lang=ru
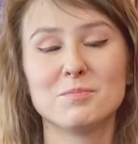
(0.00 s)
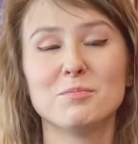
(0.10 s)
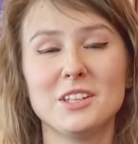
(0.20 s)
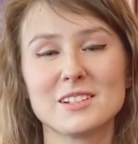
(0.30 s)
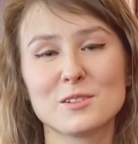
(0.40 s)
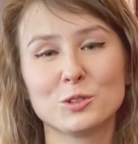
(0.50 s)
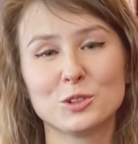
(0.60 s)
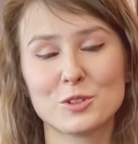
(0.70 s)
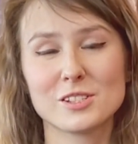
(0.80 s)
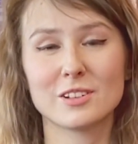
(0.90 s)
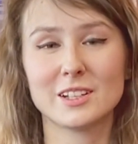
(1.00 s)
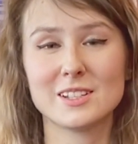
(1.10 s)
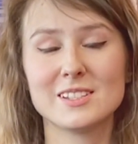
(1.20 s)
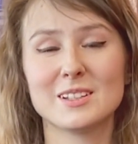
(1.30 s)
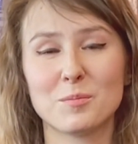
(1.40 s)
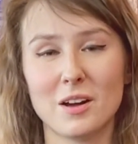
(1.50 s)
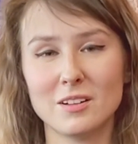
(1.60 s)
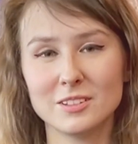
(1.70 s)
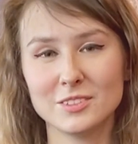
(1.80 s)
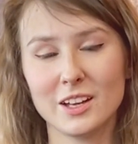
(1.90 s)
Меня зовут Турцева Кристина
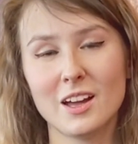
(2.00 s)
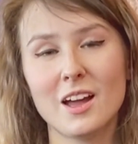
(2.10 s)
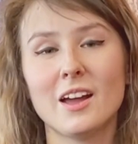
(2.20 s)
Павловна,